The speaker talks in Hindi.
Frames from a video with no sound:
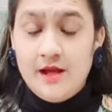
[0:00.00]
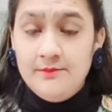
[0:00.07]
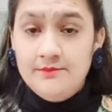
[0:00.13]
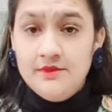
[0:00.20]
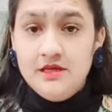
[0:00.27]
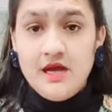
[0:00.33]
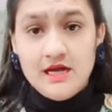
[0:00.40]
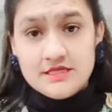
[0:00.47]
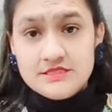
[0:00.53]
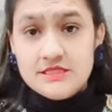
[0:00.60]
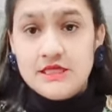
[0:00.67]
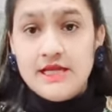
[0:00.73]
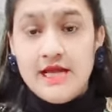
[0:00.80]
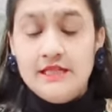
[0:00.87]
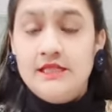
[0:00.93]
हम
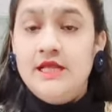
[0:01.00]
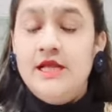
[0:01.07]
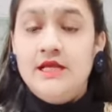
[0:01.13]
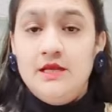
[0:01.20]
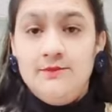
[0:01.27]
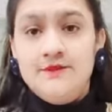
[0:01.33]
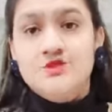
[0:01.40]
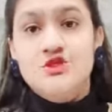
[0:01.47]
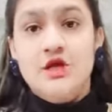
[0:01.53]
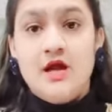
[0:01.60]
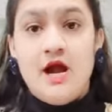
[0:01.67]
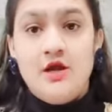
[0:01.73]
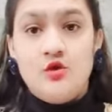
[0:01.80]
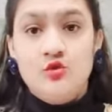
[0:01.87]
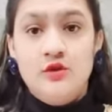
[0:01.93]
अक्सर कहते हैं कि बच्चे
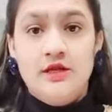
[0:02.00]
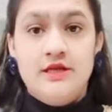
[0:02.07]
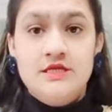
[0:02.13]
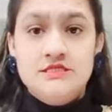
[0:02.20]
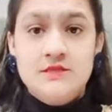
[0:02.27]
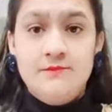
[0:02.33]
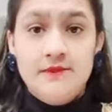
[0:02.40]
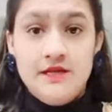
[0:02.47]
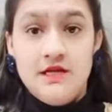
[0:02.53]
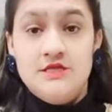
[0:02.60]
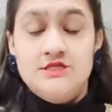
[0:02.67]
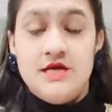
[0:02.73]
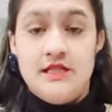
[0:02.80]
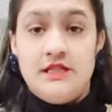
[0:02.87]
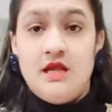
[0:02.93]
कार्टून देखने से बिगड़
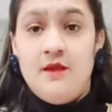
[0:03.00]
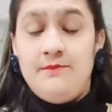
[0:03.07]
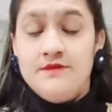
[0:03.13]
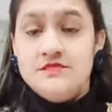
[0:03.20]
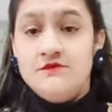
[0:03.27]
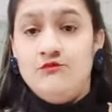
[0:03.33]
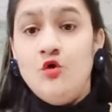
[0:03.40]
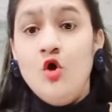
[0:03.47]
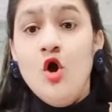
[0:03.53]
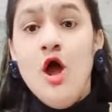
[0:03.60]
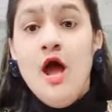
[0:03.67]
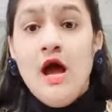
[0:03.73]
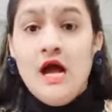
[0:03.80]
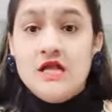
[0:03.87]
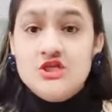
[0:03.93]
जाते हैं पर जब वो
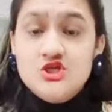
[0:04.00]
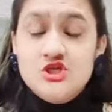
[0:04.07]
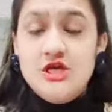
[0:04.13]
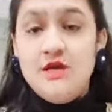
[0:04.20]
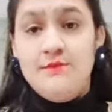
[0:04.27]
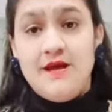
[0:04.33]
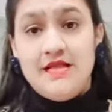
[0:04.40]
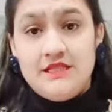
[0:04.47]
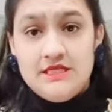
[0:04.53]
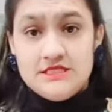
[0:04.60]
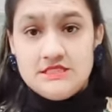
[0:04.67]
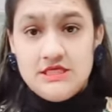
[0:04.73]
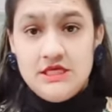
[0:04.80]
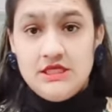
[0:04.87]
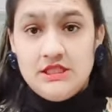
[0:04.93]
अच्छी बातें
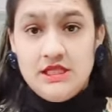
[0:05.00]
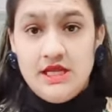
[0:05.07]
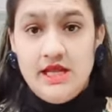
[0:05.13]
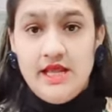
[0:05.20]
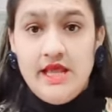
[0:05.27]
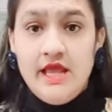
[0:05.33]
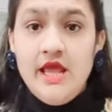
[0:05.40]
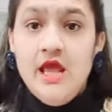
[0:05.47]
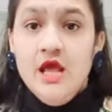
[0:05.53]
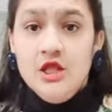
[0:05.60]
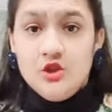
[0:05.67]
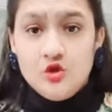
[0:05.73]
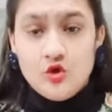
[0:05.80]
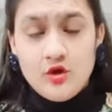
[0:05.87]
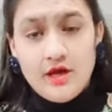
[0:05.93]
सीखते हैं
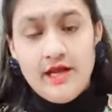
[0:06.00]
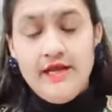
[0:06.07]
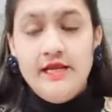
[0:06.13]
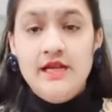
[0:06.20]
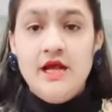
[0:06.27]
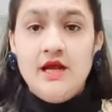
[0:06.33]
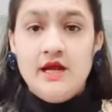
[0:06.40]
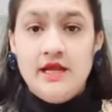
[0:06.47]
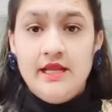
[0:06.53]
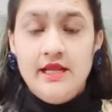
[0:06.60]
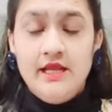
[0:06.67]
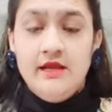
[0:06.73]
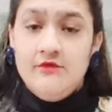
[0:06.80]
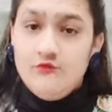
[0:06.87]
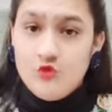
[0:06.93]
तो कहीं ना
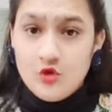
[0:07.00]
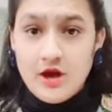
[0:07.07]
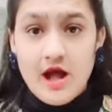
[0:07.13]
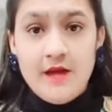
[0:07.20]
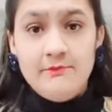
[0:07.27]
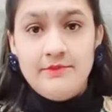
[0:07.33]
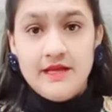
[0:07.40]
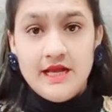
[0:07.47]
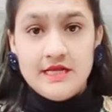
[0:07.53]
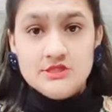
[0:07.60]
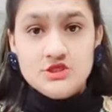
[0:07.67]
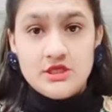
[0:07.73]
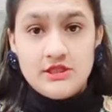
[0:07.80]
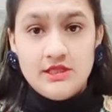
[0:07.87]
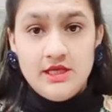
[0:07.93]
कहीं वो काम भी आ
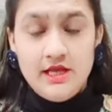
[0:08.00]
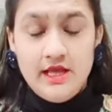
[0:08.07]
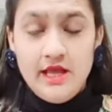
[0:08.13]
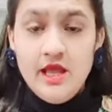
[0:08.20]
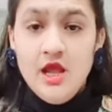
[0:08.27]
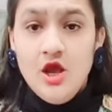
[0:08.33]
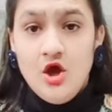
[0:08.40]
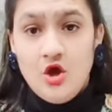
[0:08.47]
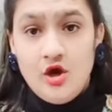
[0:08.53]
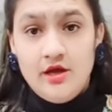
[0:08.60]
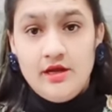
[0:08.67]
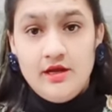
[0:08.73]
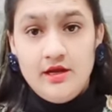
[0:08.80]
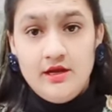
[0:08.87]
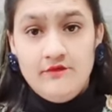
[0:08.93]
जाती हैं
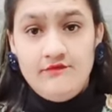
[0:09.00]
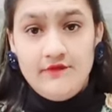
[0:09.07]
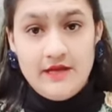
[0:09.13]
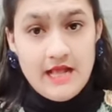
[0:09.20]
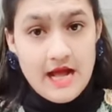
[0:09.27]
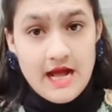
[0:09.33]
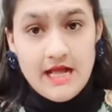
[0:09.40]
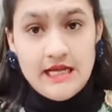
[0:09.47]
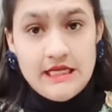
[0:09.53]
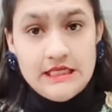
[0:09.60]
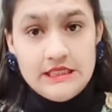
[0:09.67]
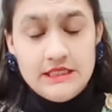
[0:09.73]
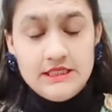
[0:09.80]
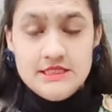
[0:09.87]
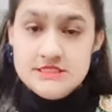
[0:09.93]
और फिलहाल
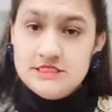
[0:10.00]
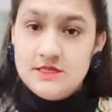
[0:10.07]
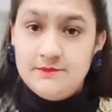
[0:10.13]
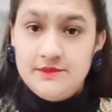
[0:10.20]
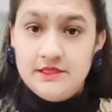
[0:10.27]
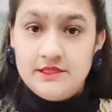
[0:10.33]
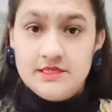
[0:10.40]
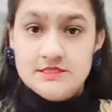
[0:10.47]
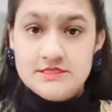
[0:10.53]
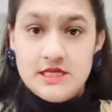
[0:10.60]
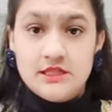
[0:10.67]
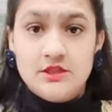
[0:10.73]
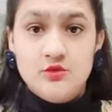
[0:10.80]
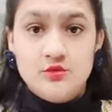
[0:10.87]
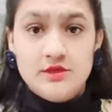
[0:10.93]
इसी अपडेट के
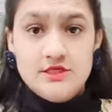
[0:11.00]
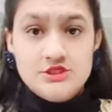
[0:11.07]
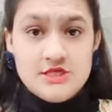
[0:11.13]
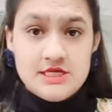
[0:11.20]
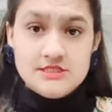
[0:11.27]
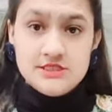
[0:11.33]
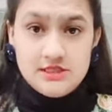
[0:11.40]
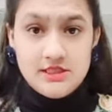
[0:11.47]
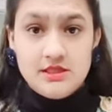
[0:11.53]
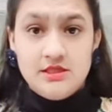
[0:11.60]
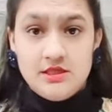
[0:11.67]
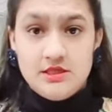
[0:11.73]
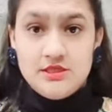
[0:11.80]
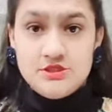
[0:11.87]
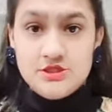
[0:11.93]
साथ लूंगी इजाजत
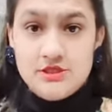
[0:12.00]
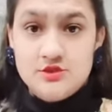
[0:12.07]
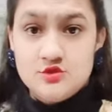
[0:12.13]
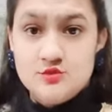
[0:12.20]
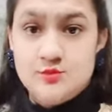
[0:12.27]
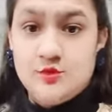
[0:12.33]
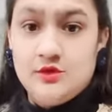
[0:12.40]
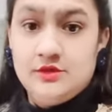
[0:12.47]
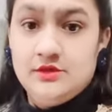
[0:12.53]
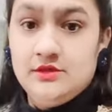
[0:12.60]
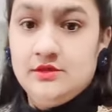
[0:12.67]
दिखते रहे जितने